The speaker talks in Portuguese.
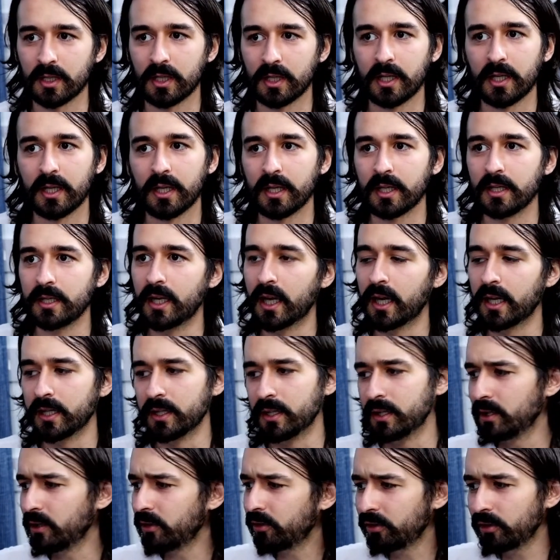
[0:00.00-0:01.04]
Hum. E
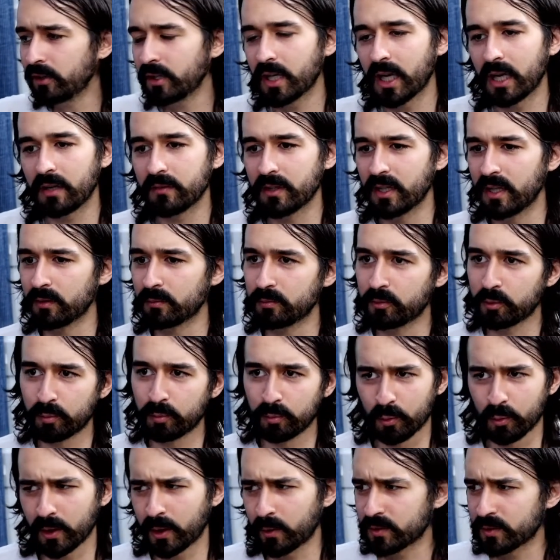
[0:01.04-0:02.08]
aí ele xingava, ele tipo,
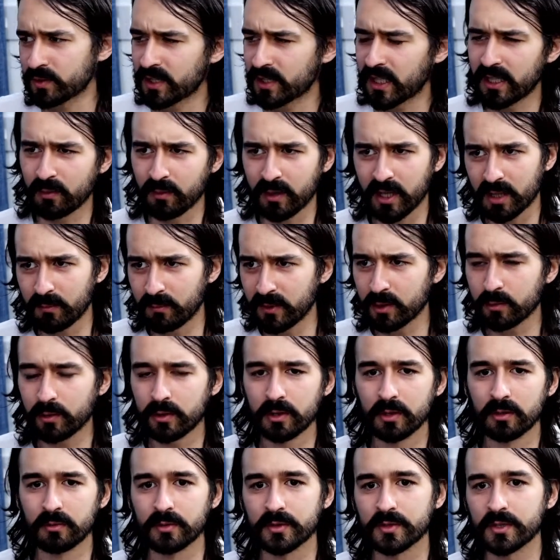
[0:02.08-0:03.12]
morou na Austrália, um cara bem
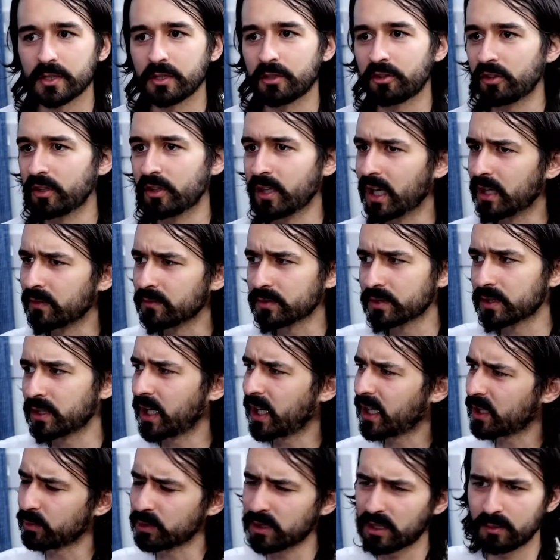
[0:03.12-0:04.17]
doidão assim, xingava os
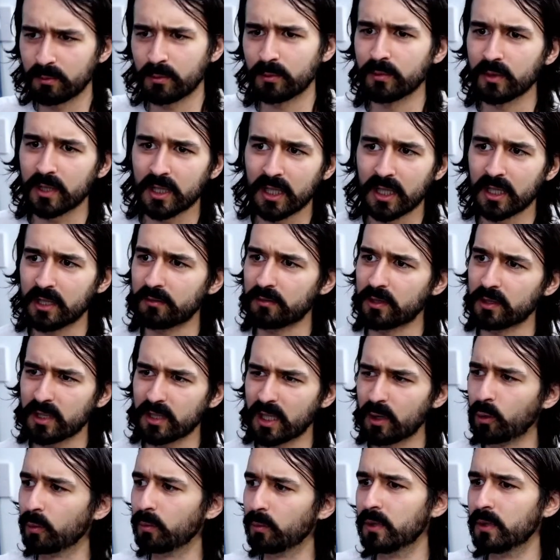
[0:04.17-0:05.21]
caras, botava a mão no cara, falava, tá
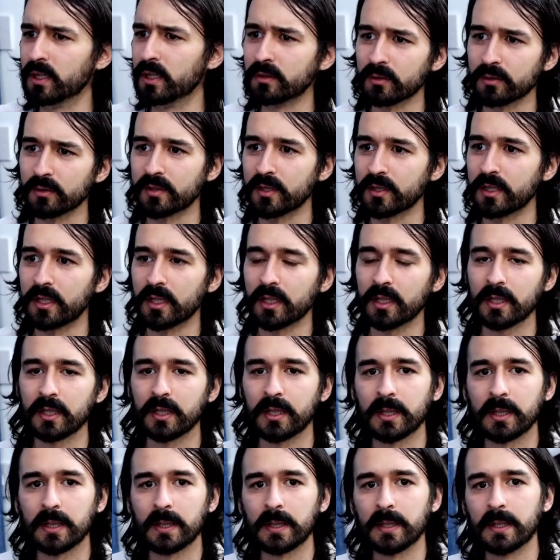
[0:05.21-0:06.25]
roubando, não sei o quê.
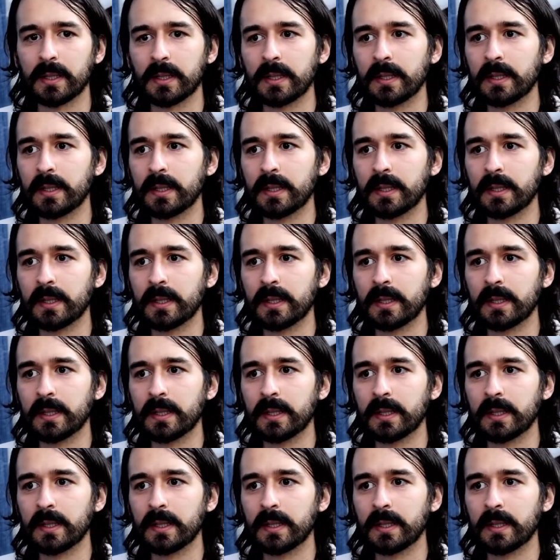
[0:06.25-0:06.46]
Caraca.